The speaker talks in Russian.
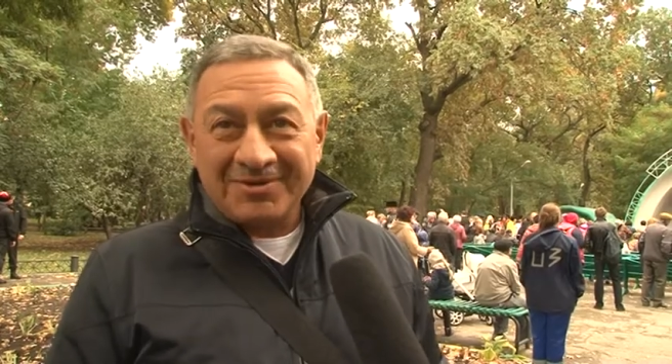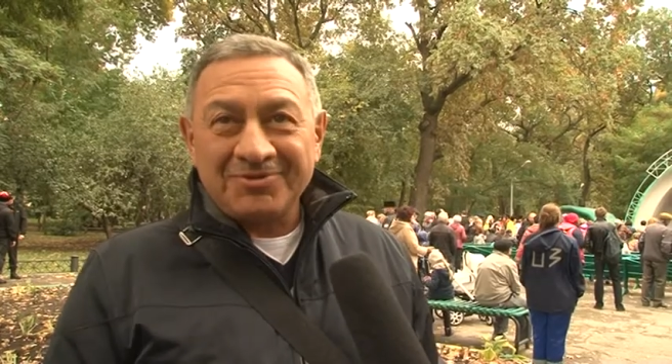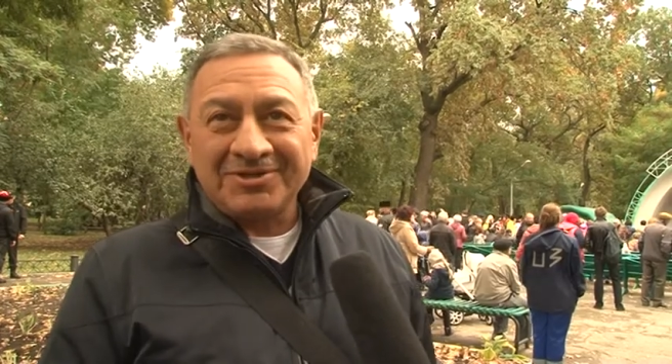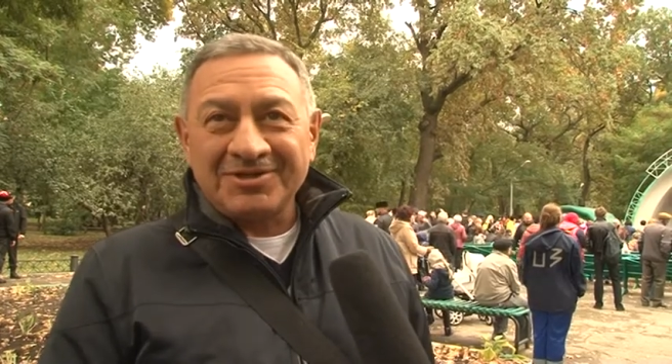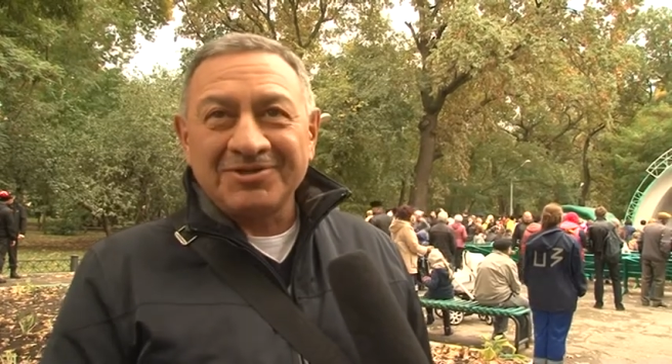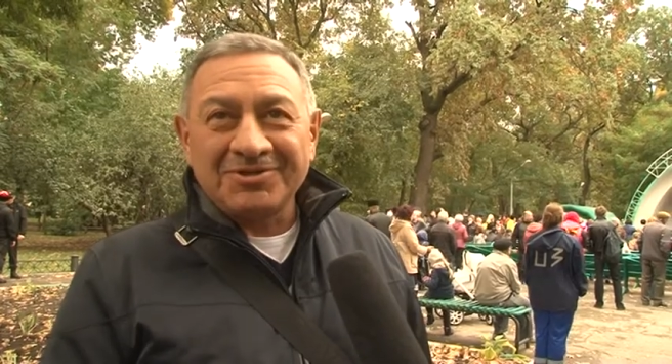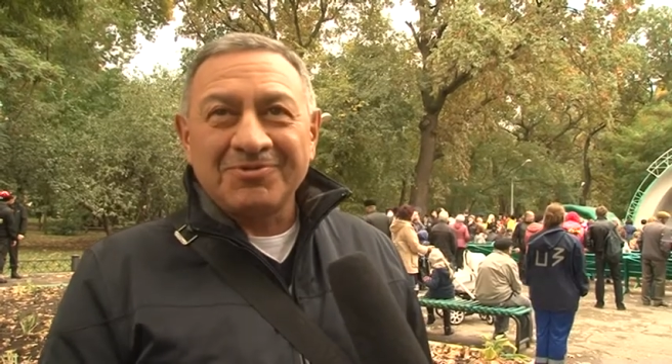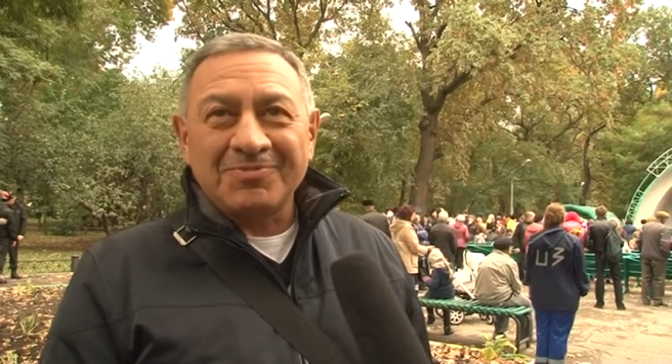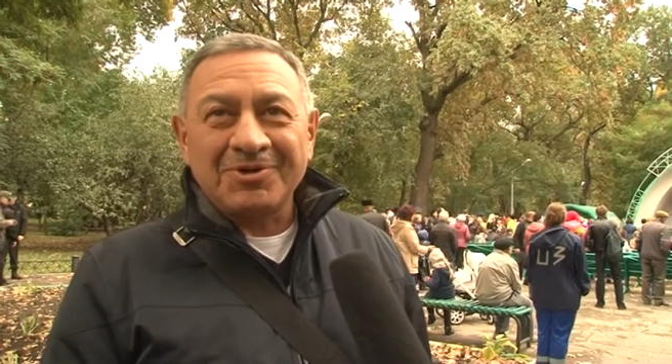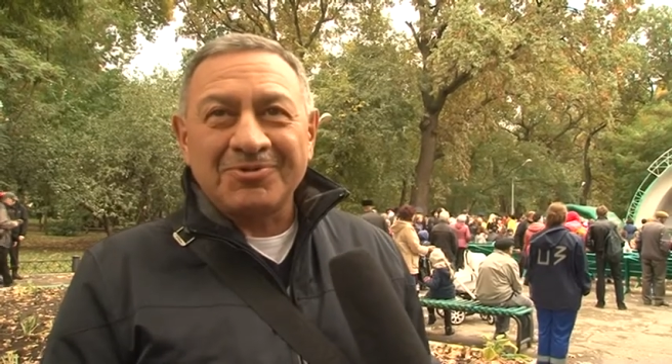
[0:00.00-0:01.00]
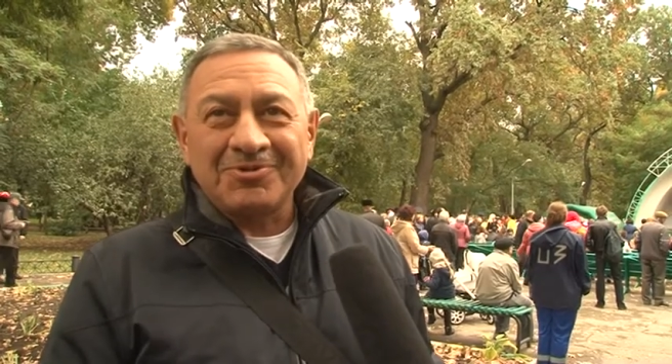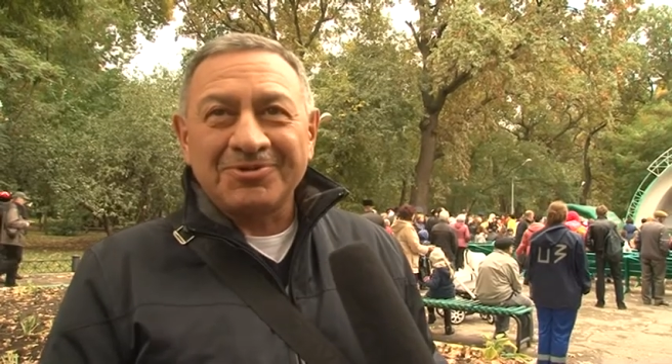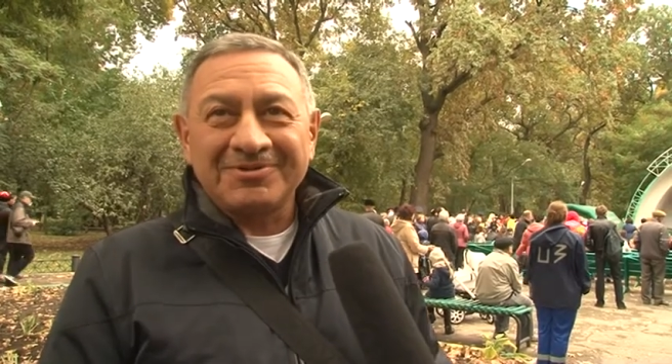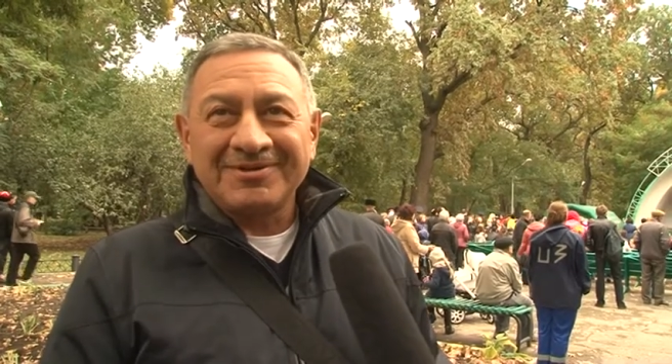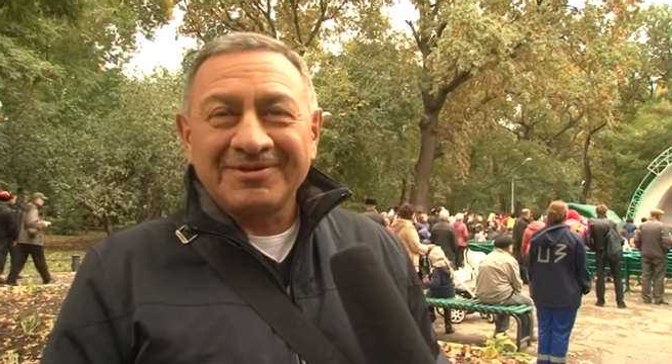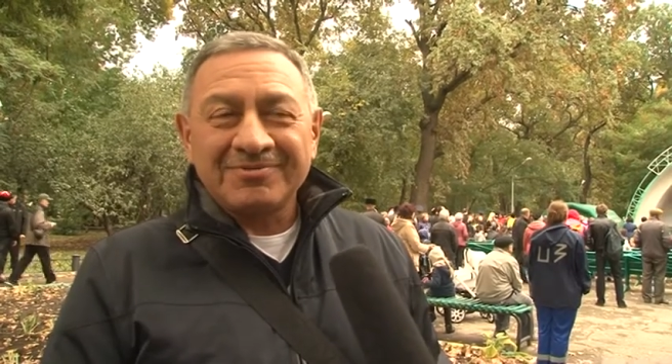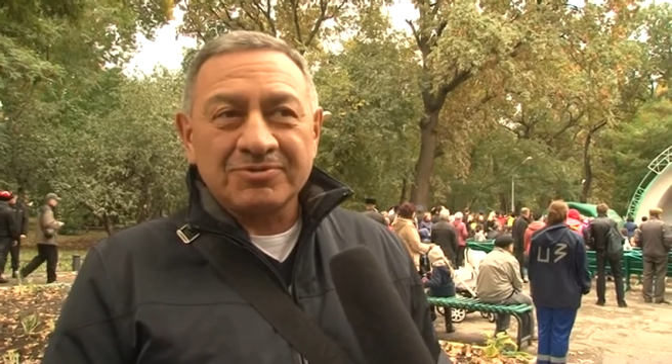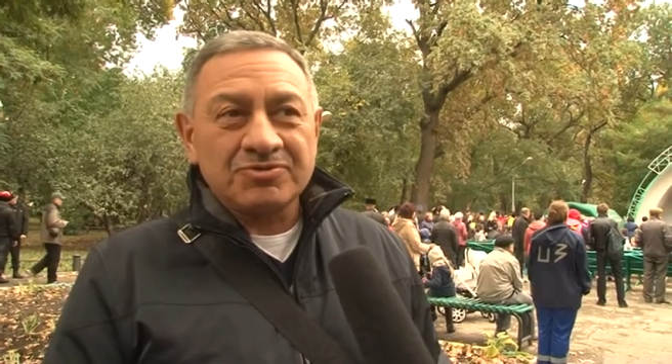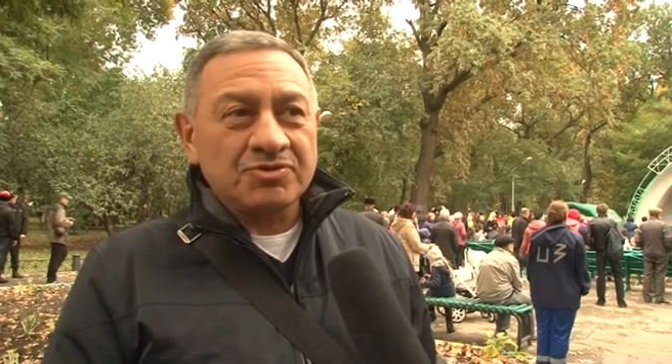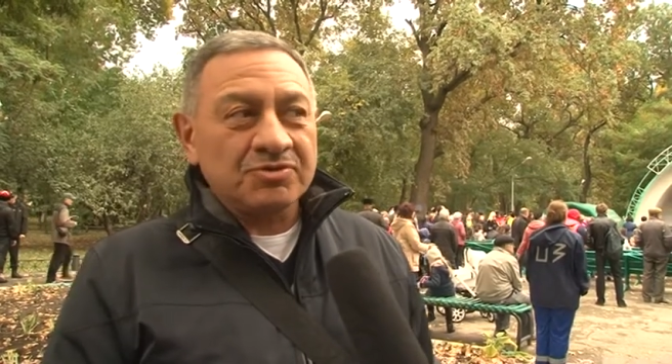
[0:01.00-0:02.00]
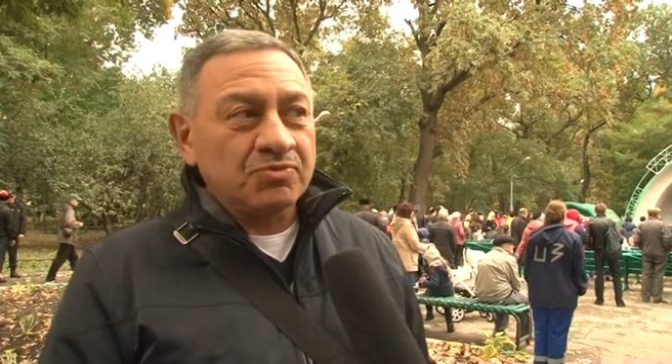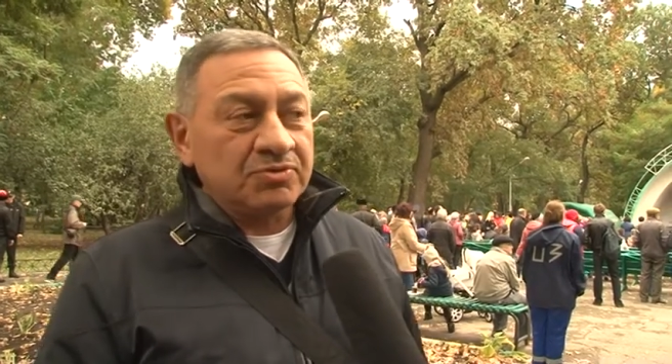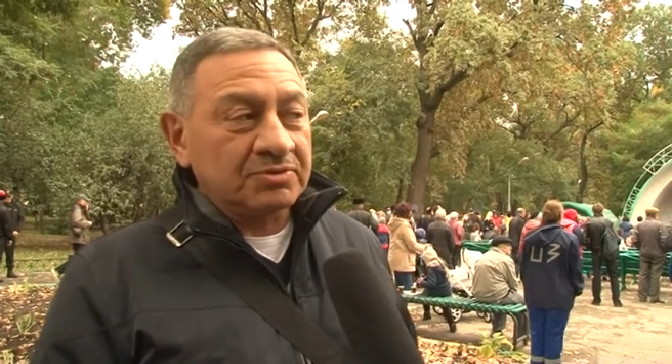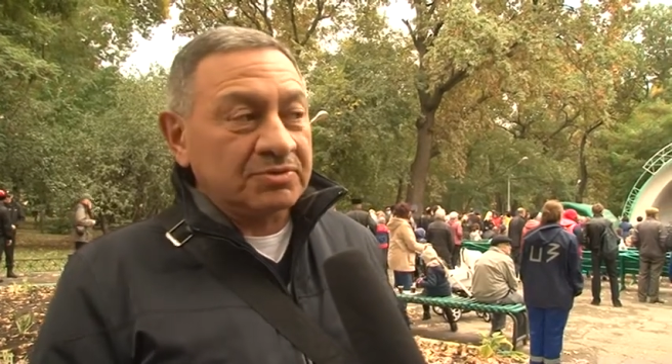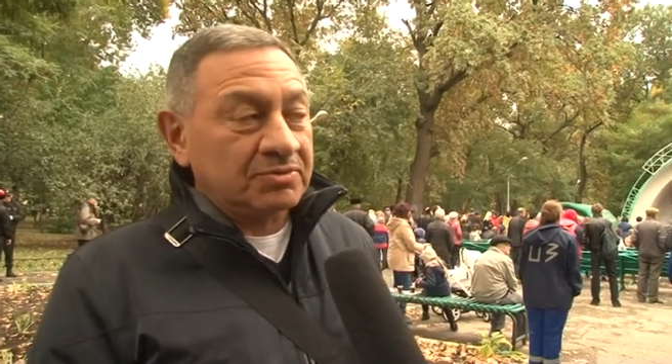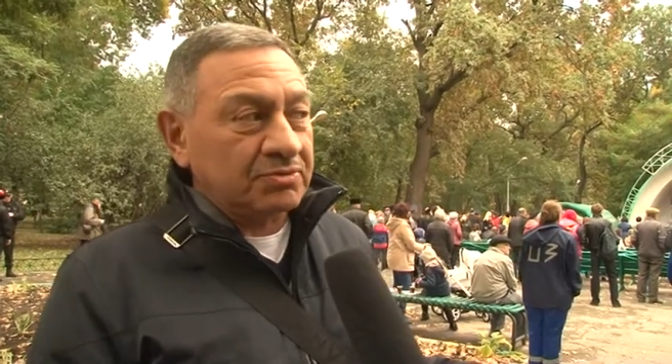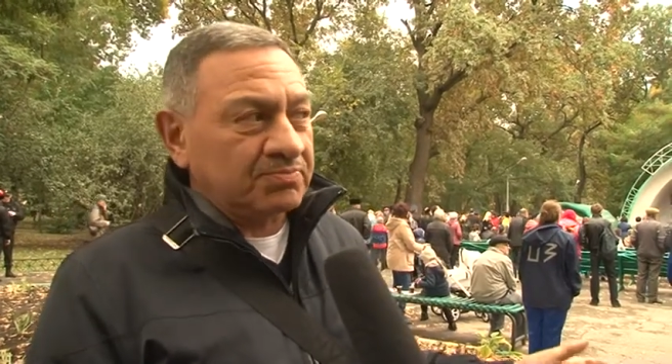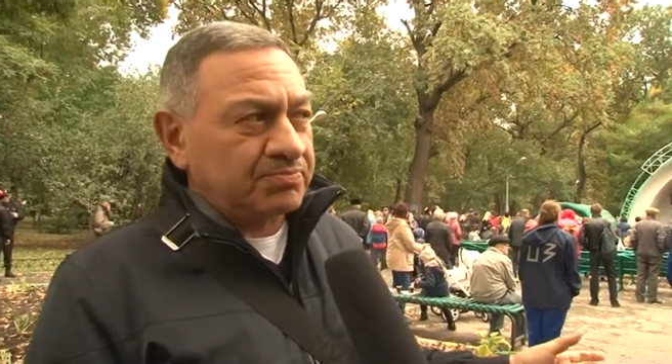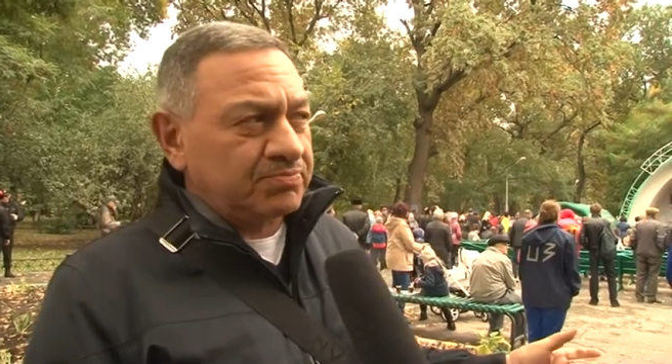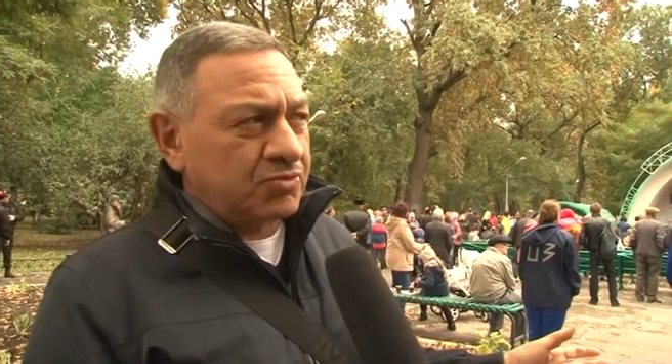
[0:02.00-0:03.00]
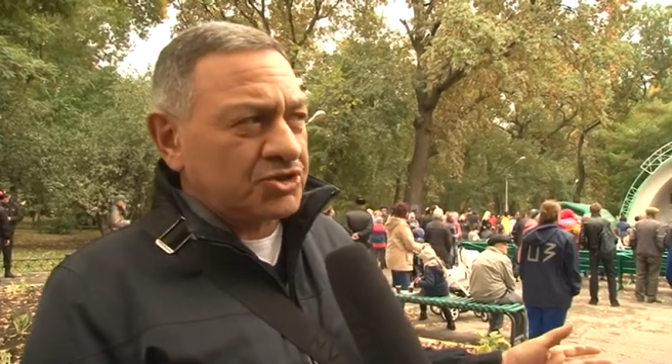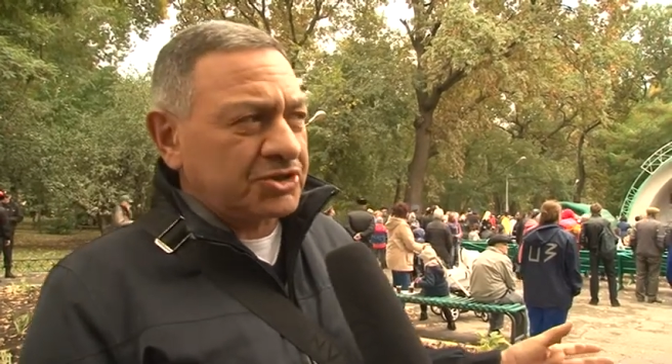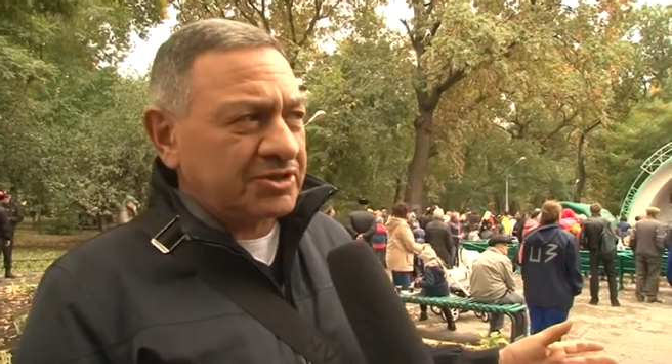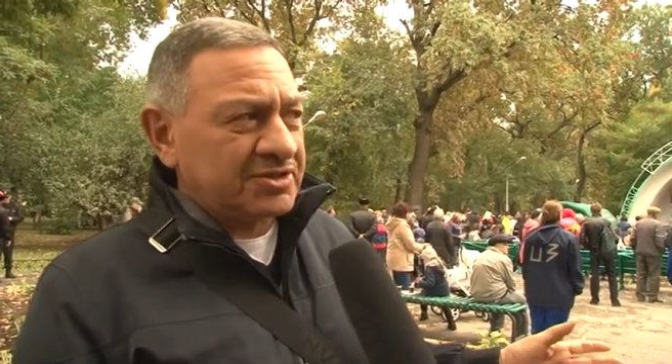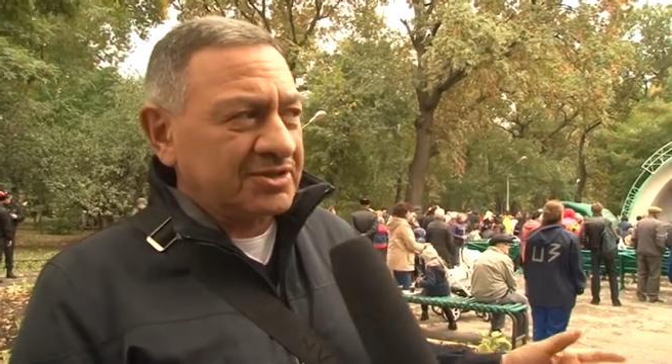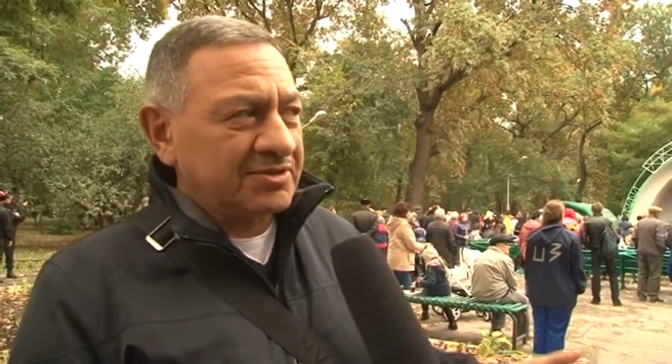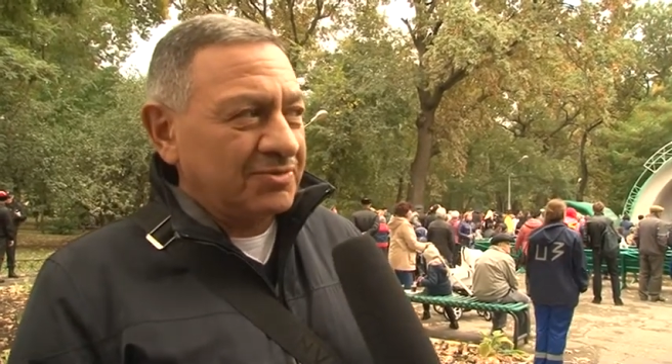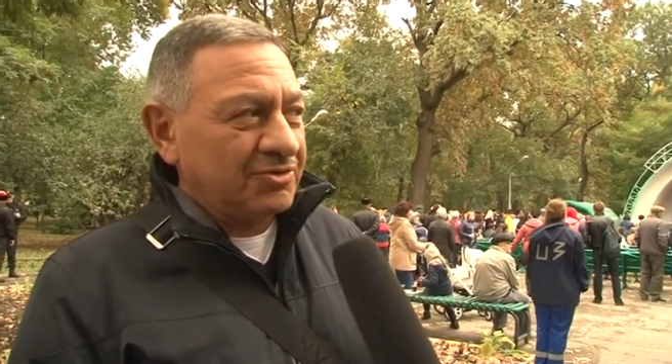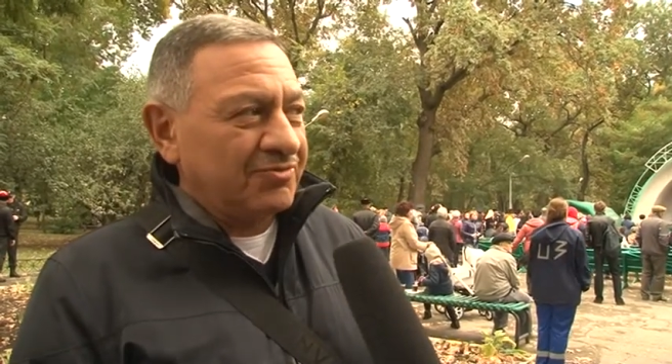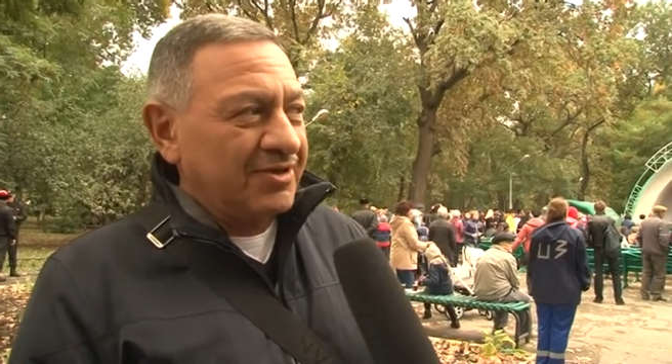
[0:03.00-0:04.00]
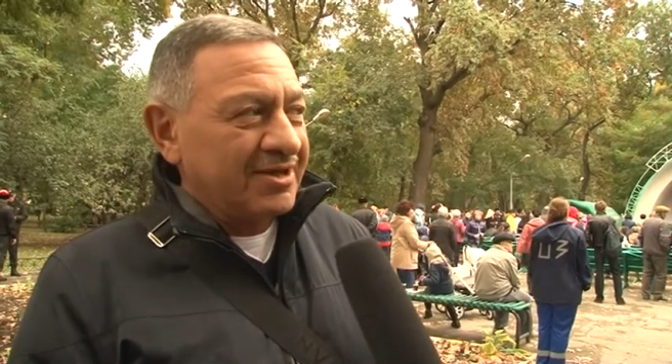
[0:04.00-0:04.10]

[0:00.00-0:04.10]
И вот они на него приходят. Вот сегодня будут тут больше 30 номеров.